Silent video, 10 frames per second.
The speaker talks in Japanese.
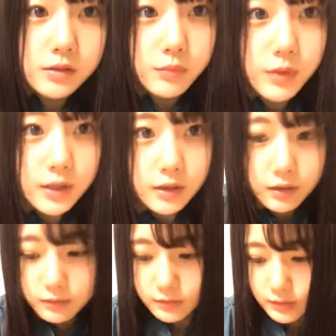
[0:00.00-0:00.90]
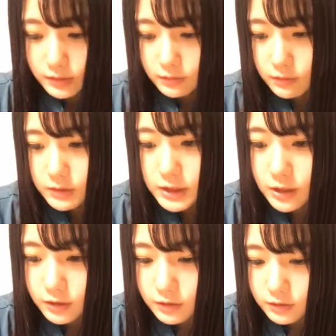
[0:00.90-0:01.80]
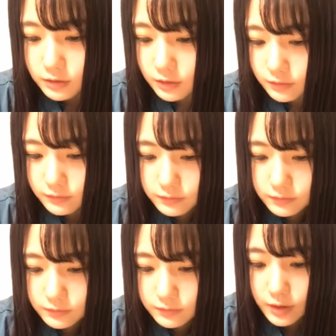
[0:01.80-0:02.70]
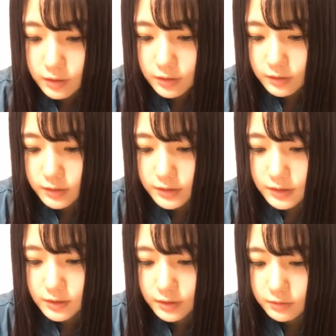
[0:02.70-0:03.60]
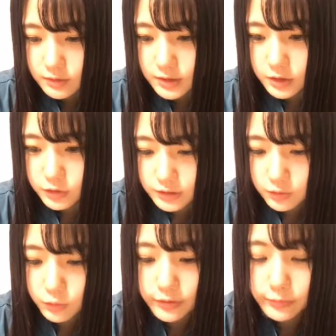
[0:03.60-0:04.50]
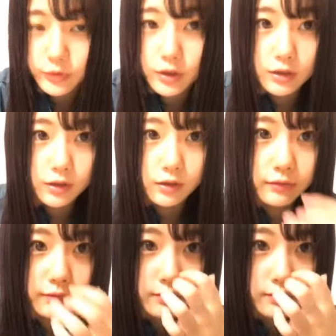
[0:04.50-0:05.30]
つの間にか知らなかったやった2222コインもらった